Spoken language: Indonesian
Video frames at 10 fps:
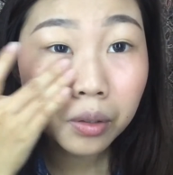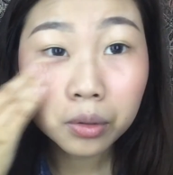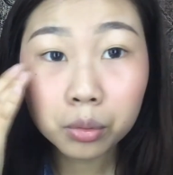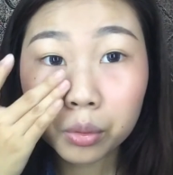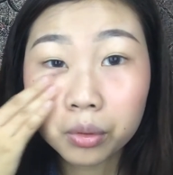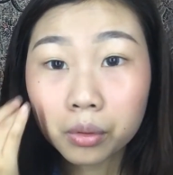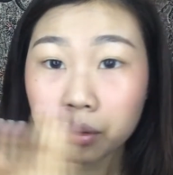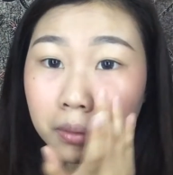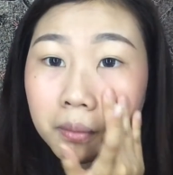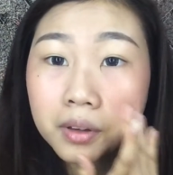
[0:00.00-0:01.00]
tuh
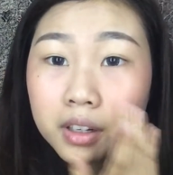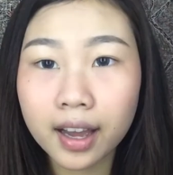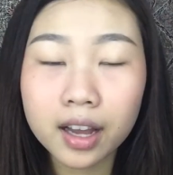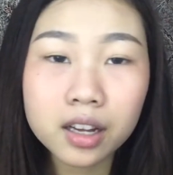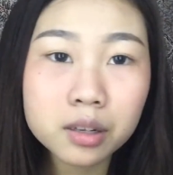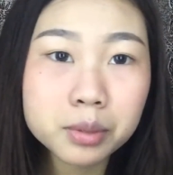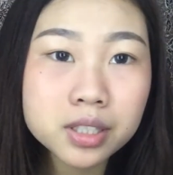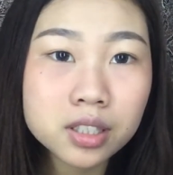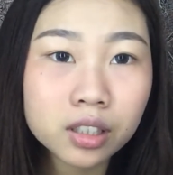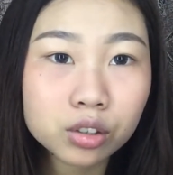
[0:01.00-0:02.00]
warna
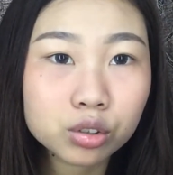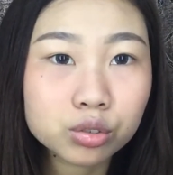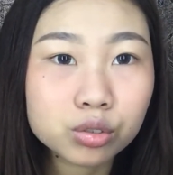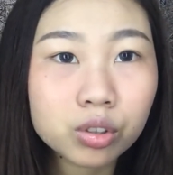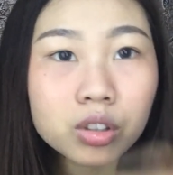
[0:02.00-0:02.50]
habis gitu